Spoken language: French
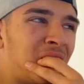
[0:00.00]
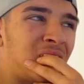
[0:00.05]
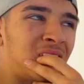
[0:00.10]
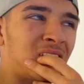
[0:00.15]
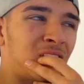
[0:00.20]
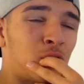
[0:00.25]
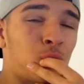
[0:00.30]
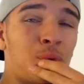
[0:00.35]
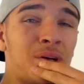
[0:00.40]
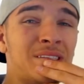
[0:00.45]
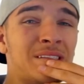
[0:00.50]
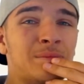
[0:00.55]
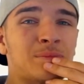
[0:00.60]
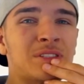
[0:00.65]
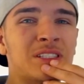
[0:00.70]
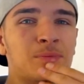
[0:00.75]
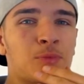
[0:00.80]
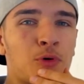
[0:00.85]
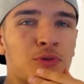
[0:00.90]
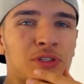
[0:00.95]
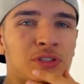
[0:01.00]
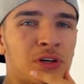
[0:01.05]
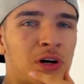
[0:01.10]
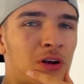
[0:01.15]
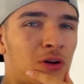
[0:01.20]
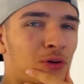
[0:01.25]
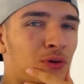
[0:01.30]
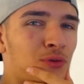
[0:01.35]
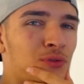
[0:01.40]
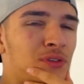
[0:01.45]
c'est que bah, c'est un petit processeur.
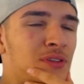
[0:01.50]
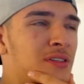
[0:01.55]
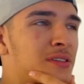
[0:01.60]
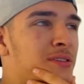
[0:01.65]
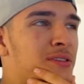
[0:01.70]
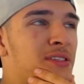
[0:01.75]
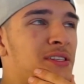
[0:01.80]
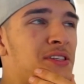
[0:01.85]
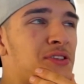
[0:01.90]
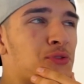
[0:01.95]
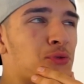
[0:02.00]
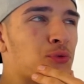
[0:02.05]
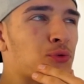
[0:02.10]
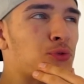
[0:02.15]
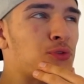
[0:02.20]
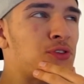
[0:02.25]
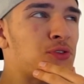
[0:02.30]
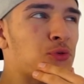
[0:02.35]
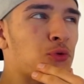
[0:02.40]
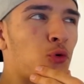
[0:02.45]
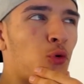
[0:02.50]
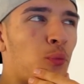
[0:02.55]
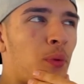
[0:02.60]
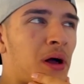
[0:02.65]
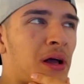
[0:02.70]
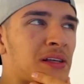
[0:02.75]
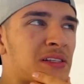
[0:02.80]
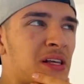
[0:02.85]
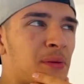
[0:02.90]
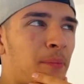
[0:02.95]
Alors que disons que si on
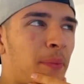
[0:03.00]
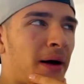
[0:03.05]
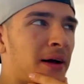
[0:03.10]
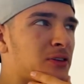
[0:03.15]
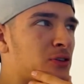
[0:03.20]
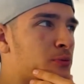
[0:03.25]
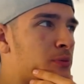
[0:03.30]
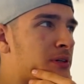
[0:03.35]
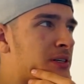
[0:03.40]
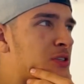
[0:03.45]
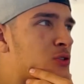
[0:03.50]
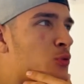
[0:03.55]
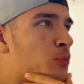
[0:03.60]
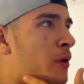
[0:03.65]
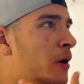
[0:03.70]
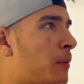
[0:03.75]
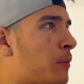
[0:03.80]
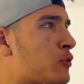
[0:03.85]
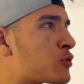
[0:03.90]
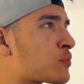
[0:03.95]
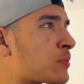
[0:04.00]
comparait ça par exemple, qu'est-ce qu'on peut avoir pour ce